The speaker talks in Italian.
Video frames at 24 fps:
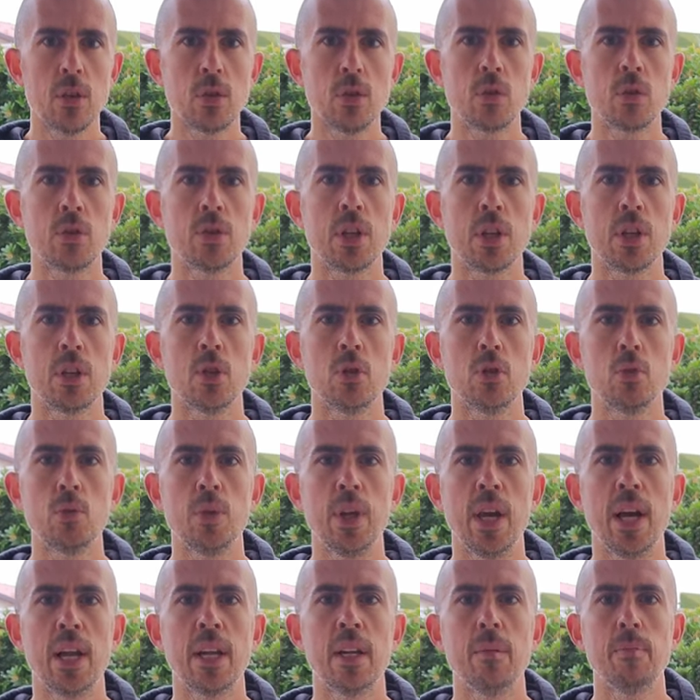sono stati
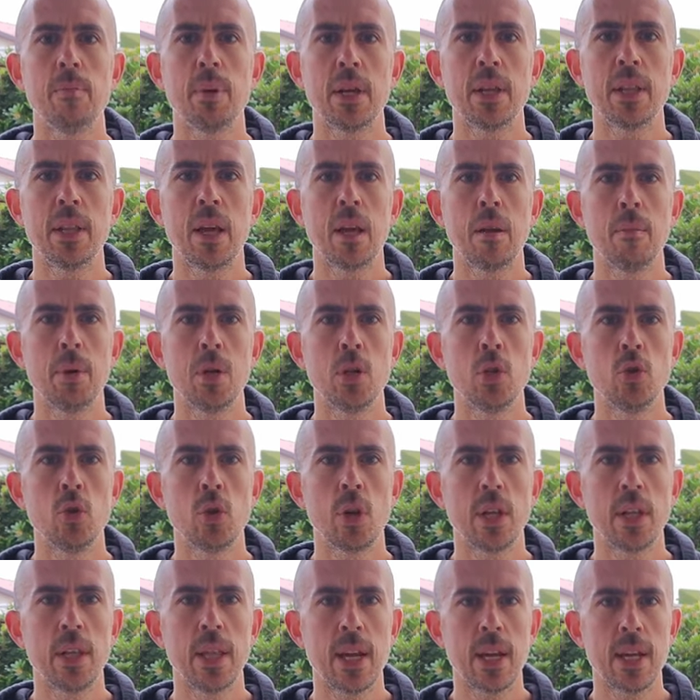studiati per dare
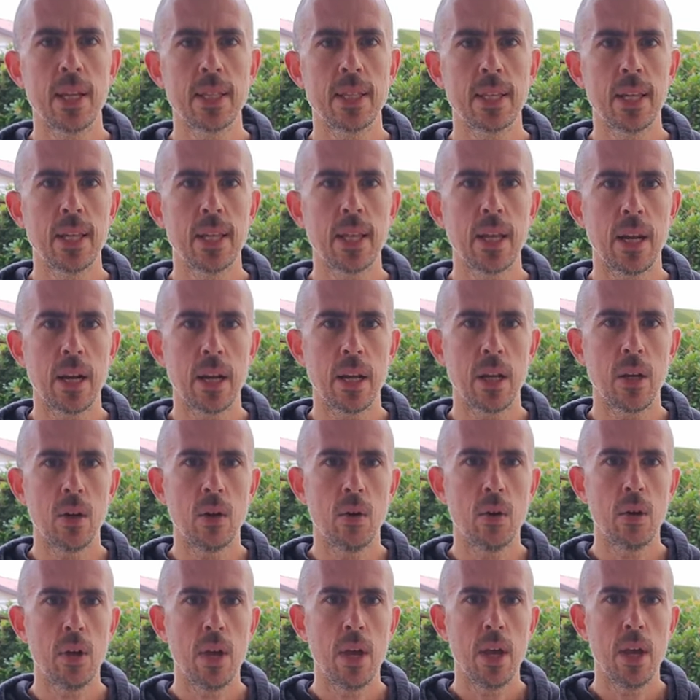maggiore aderenza al
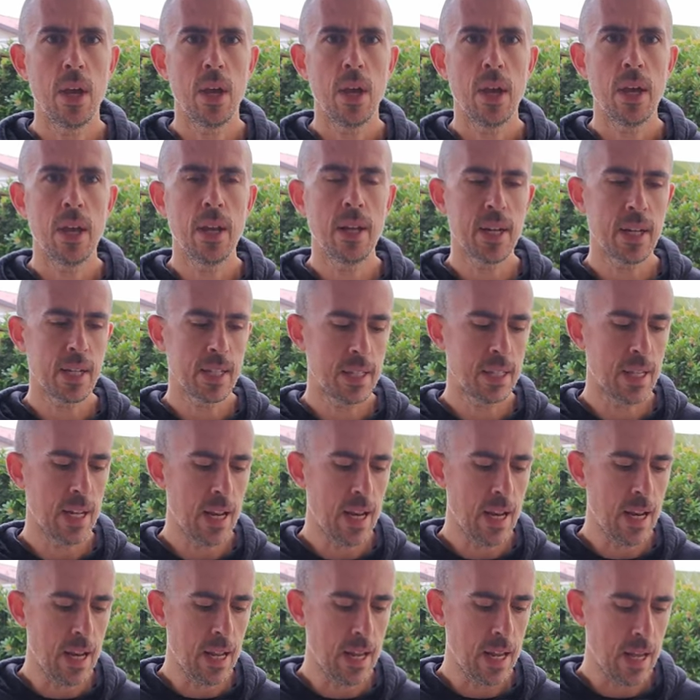terreno. I
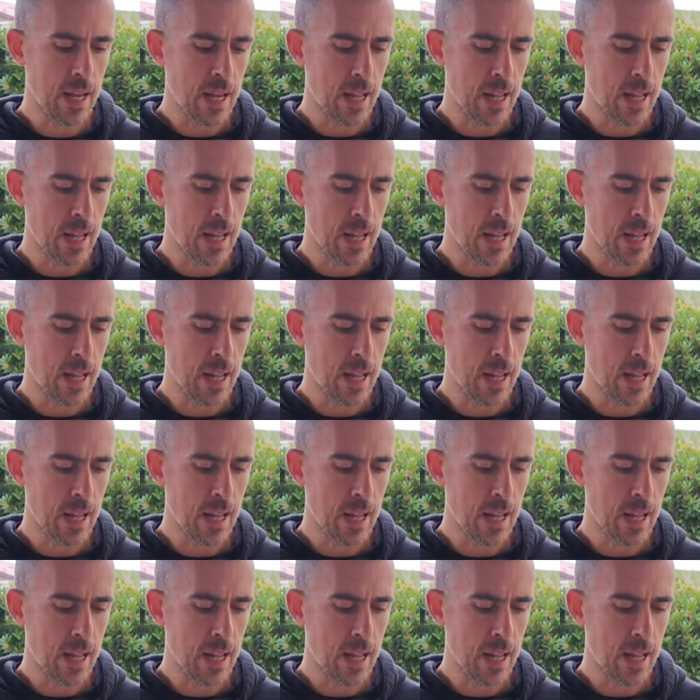tasselli